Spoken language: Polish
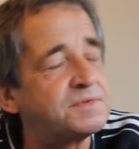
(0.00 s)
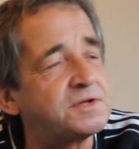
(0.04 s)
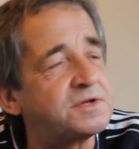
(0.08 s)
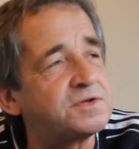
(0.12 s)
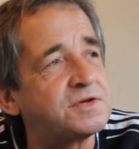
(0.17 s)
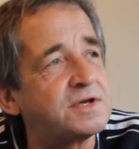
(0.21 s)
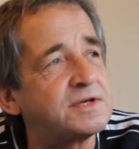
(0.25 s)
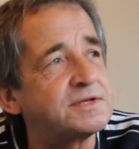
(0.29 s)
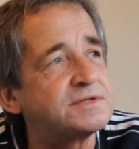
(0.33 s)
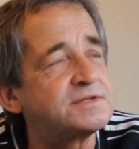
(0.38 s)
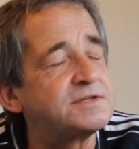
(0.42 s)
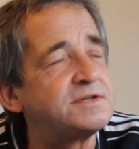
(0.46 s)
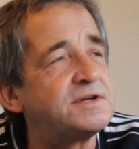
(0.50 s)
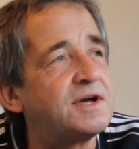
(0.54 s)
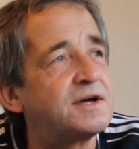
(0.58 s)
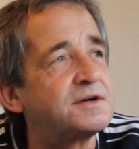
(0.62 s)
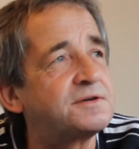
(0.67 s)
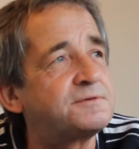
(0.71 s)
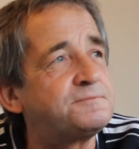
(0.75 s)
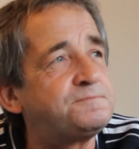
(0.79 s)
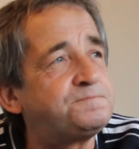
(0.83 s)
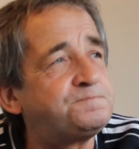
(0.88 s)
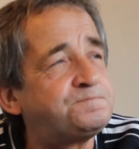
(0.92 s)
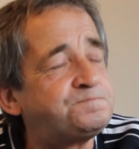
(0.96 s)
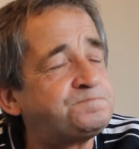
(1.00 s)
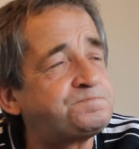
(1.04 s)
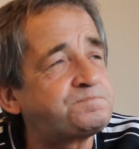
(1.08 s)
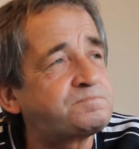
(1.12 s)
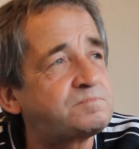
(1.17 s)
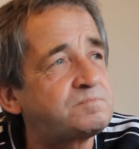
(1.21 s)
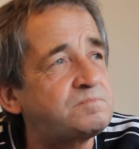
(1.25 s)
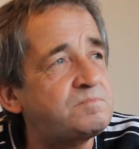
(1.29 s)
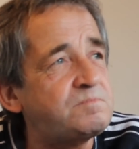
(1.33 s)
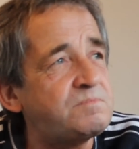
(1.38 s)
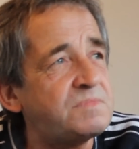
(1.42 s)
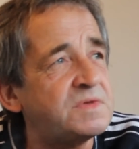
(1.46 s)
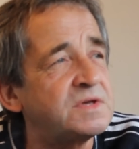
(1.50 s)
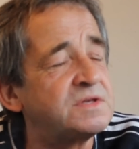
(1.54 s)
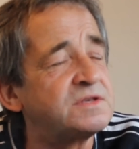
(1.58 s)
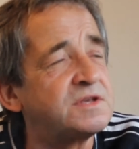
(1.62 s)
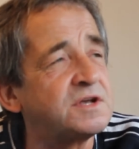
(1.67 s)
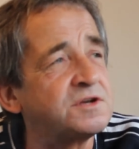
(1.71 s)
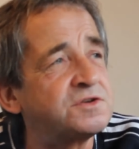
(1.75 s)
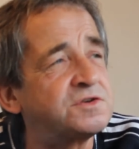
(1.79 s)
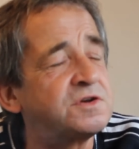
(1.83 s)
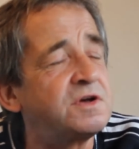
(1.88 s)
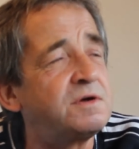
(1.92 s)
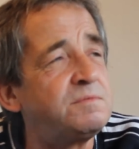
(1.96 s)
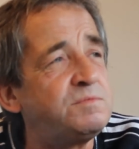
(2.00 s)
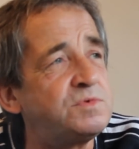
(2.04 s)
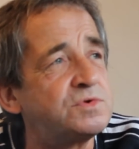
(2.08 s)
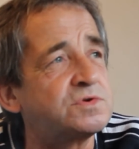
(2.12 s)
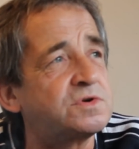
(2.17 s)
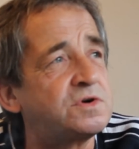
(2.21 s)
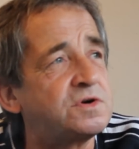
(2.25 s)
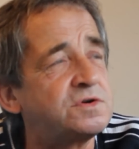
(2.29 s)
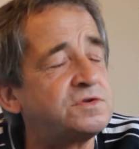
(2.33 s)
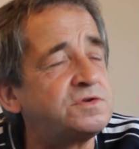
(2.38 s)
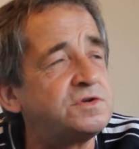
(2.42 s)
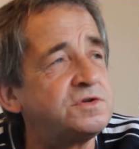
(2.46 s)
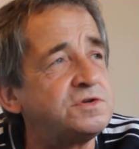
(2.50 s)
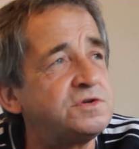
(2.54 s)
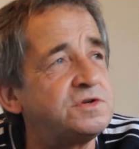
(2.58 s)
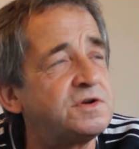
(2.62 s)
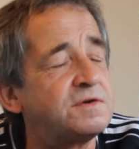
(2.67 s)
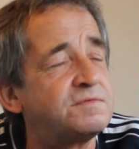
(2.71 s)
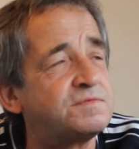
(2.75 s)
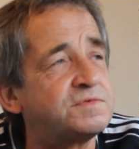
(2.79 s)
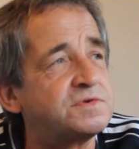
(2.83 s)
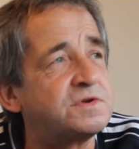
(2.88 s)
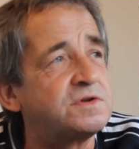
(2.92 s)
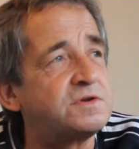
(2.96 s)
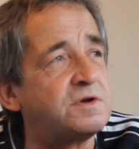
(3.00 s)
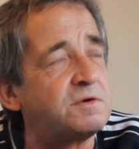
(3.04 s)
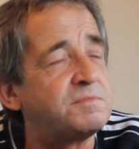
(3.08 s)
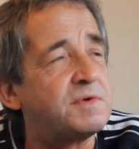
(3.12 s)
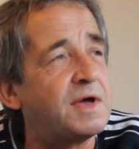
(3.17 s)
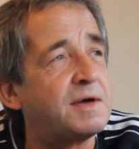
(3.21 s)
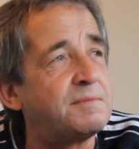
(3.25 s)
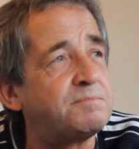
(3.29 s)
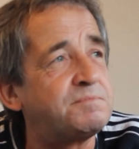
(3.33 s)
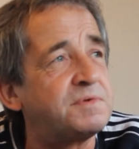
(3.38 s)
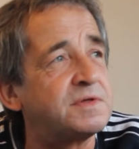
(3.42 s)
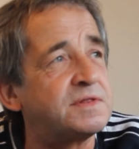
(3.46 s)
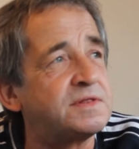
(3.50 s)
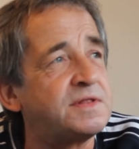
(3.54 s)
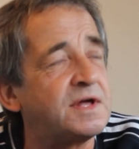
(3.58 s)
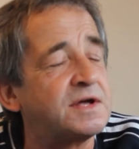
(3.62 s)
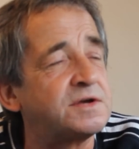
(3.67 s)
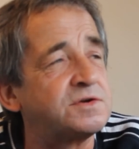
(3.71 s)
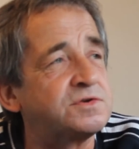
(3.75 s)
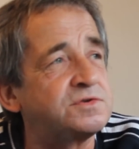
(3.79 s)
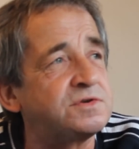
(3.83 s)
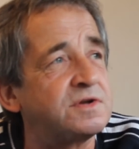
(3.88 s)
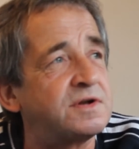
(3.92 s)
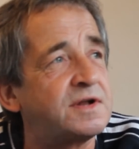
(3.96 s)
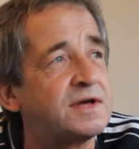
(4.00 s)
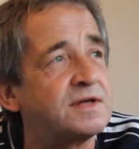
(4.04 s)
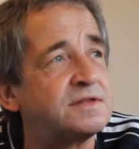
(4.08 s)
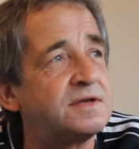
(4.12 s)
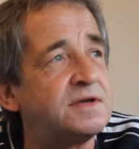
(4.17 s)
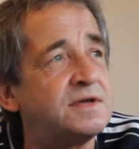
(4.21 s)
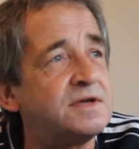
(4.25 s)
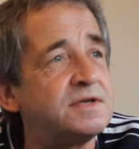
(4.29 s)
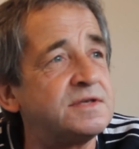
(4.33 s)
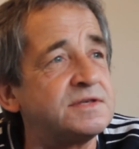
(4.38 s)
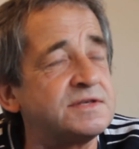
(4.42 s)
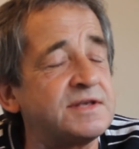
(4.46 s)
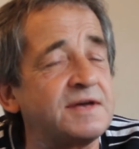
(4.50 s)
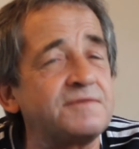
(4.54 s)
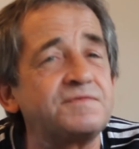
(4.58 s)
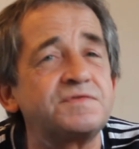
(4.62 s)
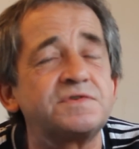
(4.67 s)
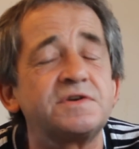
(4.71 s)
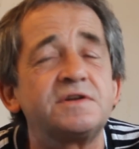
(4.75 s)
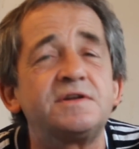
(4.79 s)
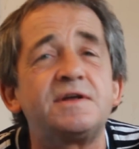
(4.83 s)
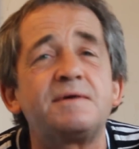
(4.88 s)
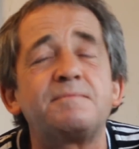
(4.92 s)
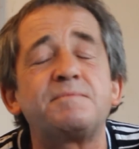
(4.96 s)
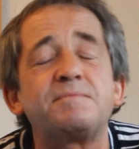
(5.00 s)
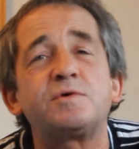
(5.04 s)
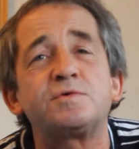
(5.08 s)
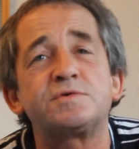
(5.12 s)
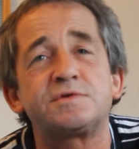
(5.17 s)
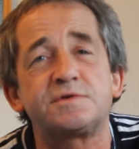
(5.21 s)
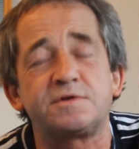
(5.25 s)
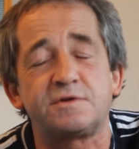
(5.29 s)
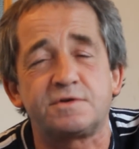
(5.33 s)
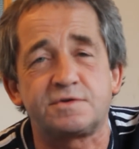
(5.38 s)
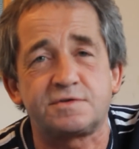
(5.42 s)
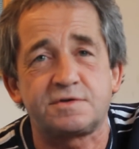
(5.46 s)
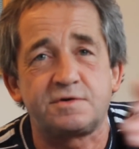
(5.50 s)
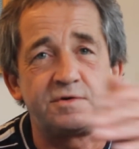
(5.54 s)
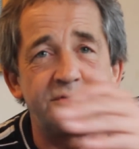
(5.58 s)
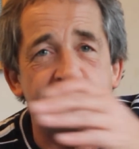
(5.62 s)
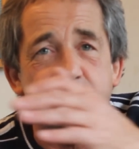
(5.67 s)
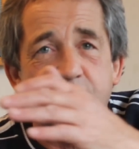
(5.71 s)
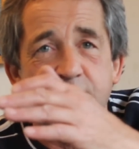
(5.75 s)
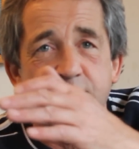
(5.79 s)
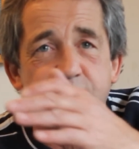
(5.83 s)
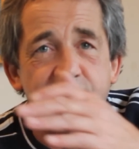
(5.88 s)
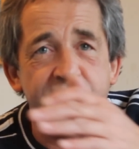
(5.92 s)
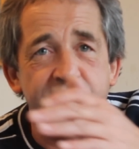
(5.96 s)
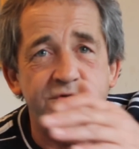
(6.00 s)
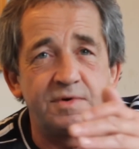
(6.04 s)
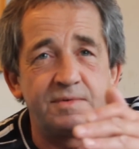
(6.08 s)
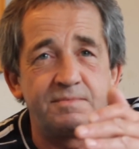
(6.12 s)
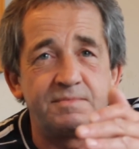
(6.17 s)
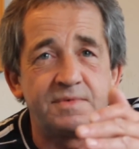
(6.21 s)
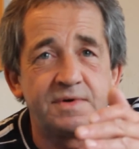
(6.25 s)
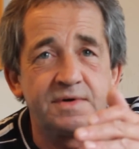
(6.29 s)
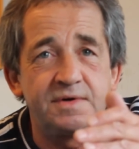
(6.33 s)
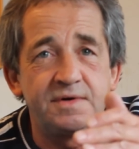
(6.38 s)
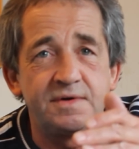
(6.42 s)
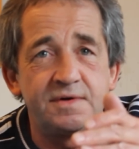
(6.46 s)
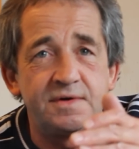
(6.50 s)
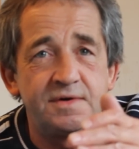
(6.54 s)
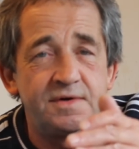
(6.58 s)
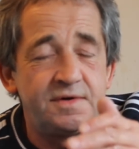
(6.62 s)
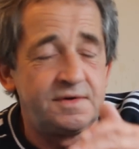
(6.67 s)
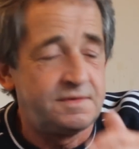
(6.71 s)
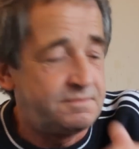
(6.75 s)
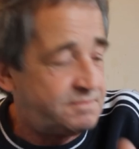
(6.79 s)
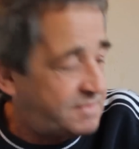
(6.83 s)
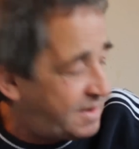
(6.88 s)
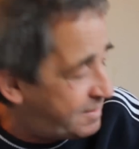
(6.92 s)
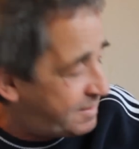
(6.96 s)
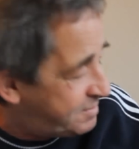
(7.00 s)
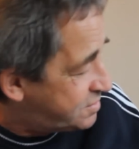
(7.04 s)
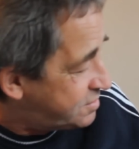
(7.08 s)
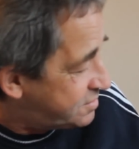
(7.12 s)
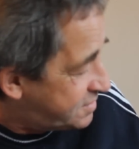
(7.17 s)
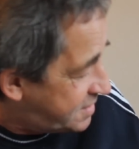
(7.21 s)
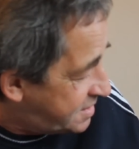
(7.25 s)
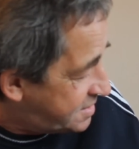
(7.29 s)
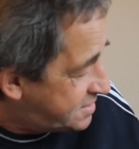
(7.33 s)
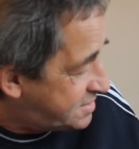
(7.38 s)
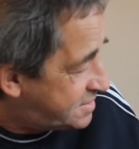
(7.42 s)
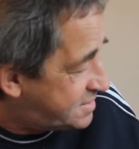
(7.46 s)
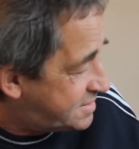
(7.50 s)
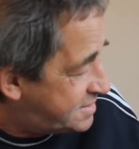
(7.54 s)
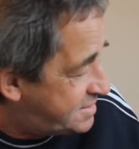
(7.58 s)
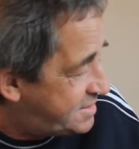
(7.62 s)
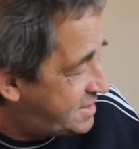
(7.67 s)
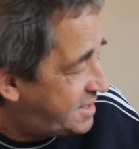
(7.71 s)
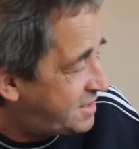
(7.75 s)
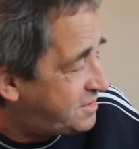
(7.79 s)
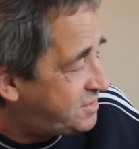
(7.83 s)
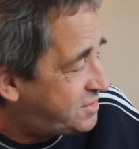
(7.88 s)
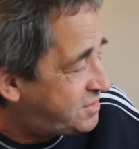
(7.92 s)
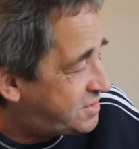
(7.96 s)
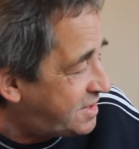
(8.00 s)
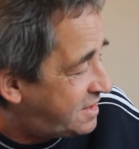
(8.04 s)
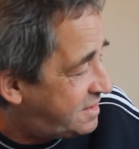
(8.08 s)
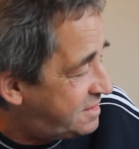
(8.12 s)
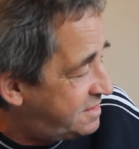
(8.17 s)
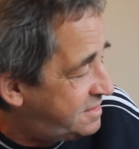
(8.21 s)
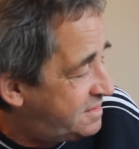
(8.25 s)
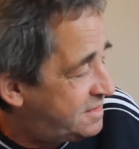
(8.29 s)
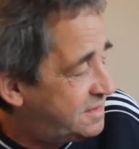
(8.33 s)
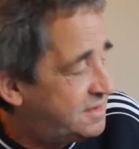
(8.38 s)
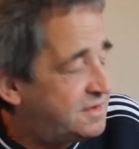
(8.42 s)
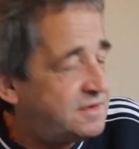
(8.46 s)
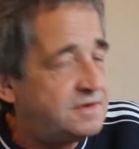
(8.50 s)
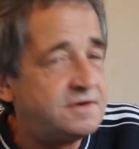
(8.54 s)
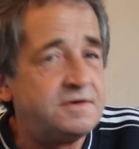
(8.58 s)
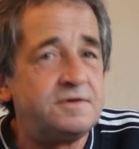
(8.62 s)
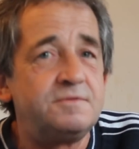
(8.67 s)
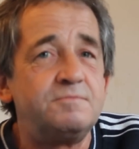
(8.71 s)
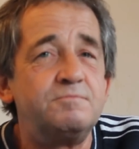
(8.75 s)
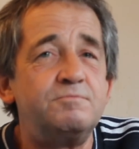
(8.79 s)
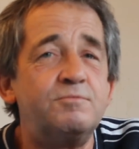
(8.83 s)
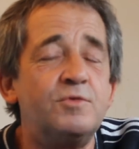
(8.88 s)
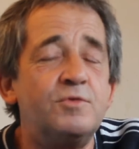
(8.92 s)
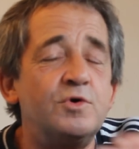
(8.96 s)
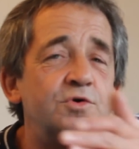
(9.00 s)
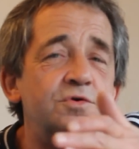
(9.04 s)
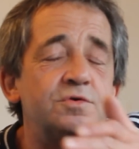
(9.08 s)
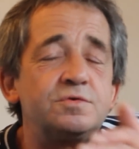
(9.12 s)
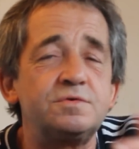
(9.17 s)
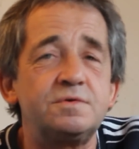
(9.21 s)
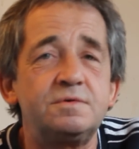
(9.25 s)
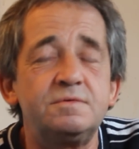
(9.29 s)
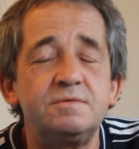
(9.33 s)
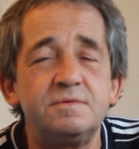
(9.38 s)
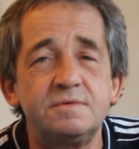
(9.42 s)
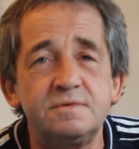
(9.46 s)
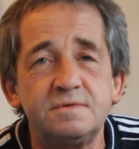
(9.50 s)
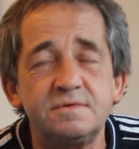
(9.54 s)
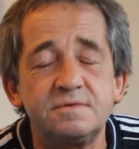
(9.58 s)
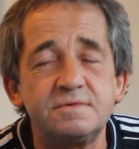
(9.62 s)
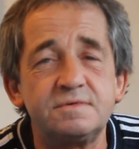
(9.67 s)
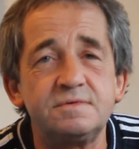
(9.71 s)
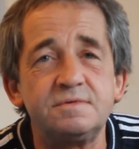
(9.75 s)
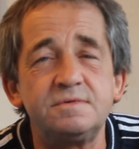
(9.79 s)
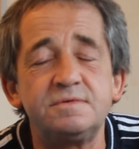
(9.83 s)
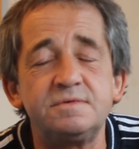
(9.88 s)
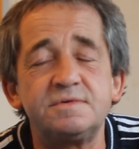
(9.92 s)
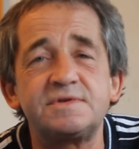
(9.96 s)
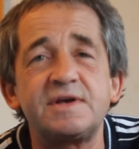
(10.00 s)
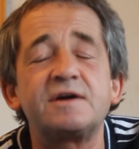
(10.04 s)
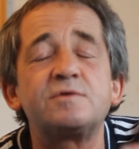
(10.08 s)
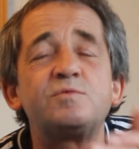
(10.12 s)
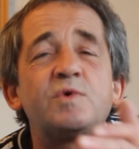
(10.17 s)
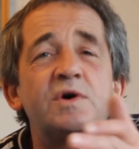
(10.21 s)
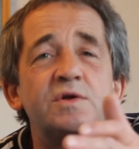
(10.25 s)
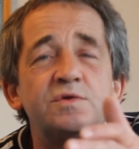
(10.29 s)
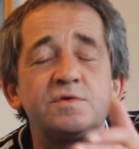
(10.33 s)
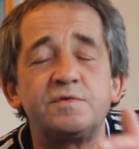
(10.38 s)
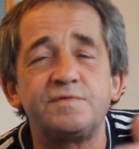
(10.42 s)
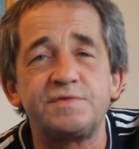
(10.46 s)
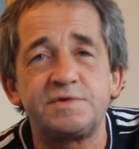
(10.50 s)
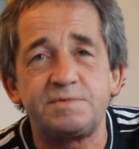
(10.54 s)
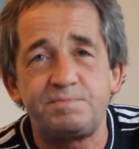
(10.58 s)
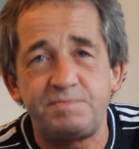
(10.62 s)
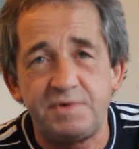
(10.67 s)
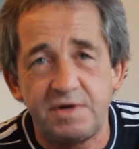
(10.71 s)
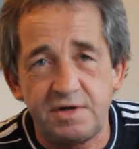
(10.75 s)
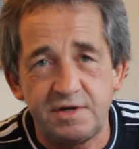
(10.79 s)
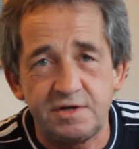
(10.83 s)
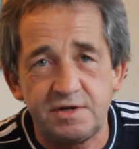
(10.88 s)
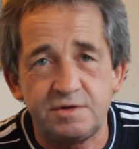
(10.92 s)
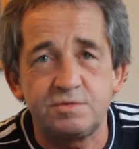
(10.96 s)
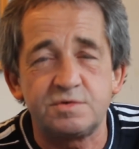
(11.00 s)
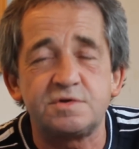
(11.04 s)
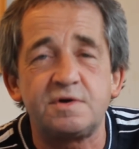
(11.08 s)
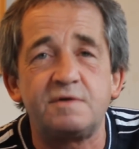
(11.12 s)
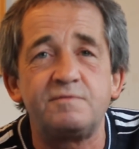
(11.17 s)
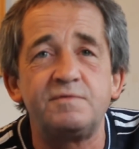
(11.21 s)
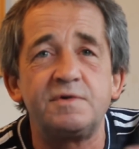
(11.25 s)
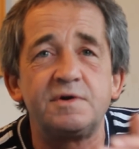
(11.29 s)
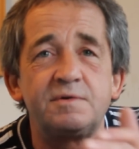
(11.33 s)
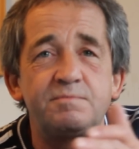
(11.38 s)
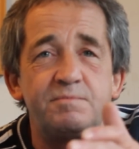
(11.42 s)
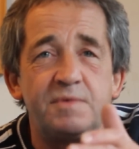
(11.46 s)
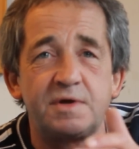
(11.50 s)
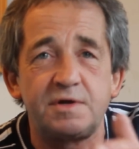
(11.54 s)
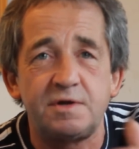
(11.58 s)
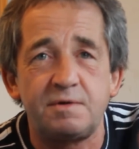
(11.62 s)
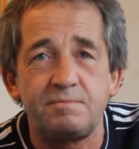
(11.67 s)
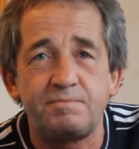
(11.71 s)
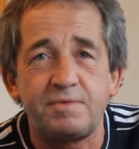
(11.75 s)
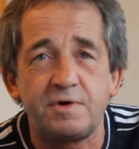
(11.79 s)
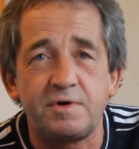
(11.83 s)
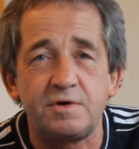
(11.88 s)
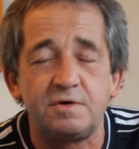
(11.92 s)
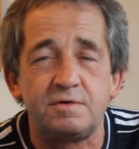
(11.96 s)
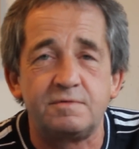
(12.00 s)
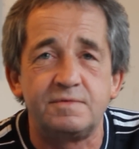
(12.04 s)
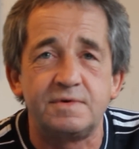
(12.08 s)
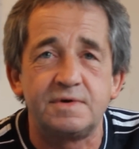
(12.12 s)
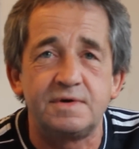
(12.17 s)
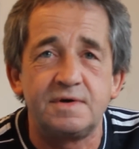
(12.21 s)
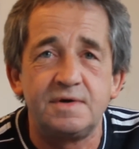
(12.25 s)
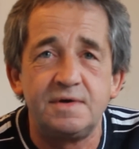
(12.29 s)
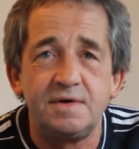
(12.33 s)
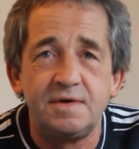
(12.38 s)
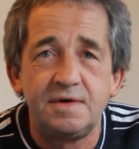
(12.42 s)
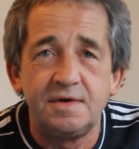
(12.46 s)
te czasy, jak zacząłem już chodzić z dziewczyną, miałem 15 lat, zawsze na Białostocką chodziłem. Mam tu też zdjęcia mhm. muru y, zakładów spirytusowych monopolowych.